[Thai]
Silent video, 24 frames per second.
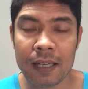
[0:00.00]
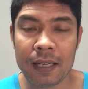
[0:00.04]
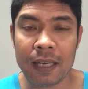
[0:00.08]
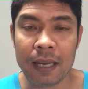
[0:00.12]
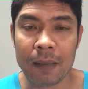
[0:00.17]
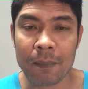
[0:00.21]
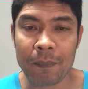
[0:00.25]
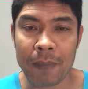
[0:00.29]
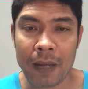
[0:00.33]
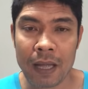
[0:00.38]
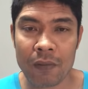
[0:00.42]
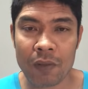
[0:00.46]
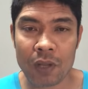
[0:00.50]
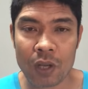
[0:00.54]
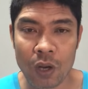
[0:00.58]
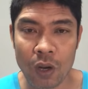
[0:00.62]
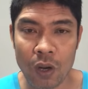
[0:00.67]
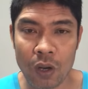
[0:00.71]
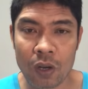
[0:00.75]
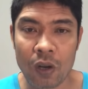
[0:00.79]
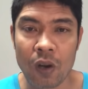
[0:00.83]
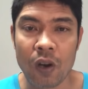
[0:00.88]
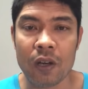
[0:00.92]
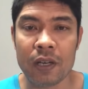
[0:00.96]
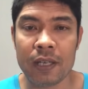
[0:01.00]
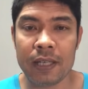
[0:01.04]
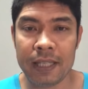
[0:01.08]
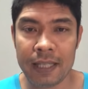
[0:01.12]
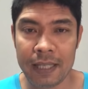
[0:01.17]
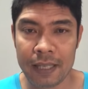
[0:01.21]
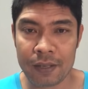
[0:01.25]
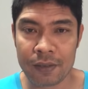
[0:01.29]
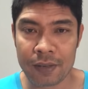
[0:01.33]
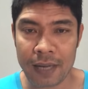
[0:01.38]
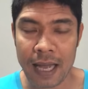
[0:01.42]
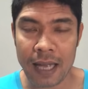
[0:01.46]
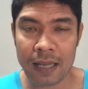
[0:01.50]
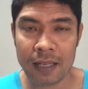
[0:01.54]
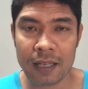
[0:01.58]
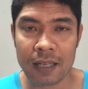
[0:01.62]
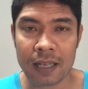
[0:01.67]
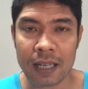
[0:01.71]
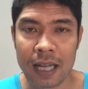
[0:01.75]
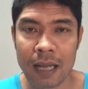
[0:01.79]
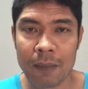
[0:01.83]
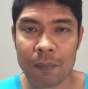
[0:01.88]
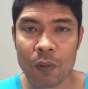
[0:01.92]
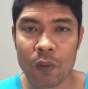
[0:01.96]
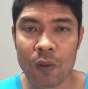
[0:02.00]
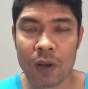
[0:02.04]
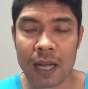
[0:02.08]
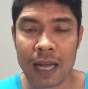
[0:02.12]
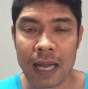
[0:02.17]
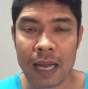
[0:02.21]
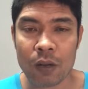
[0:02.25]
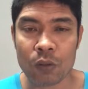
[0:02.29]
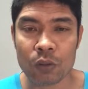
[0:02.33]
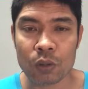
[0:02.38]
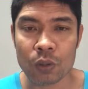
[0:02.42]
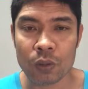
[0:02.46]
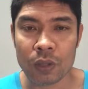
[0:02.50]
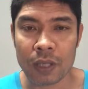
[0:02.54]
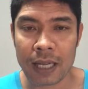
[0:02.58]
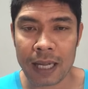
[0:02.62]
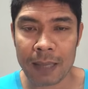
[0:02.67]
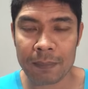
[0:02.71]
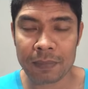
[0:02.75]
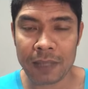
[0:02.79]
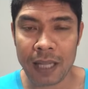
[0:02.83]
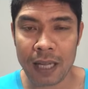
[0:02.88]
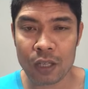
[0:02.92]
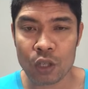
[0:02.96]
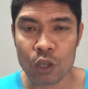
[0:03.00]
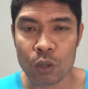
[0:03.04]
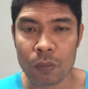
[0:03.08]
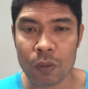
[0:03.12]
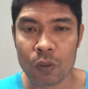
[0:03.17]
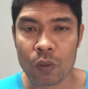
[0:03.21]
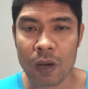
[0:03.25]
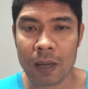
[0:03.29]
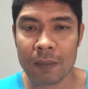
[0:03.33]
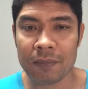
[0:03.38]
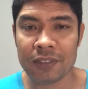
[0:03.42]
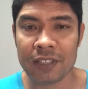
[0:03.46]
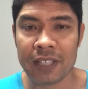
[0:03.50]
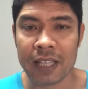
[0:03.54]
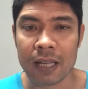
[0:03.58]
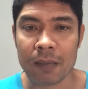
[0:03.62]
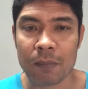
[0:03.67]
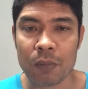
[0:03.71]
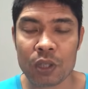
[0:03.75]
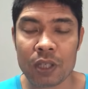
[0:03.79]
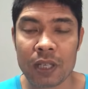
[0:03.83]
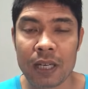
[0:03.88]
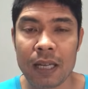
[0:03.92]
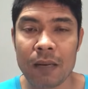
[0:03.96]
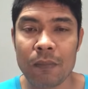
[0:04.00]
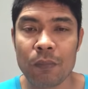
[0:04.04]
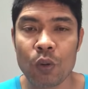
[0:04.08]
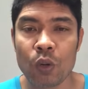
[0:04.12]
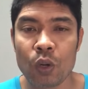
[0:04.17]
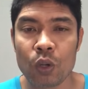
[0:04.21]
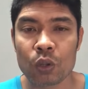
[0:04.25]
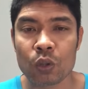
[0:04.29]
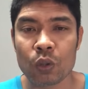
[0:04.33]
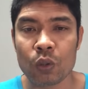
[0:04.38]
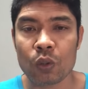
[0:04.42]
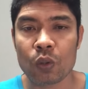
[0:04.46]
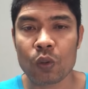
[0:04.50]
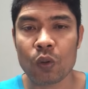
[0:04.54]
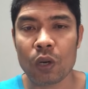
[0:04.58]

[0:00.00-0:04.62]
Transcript: นำไปวิเคราะห์ก่อนอีกครั้งนึงนะครับเพราะว่าการลงทุนนะครับตั้งอยู่บนความเสี่ยง เพราะฉะนั้นผู้ลงทุน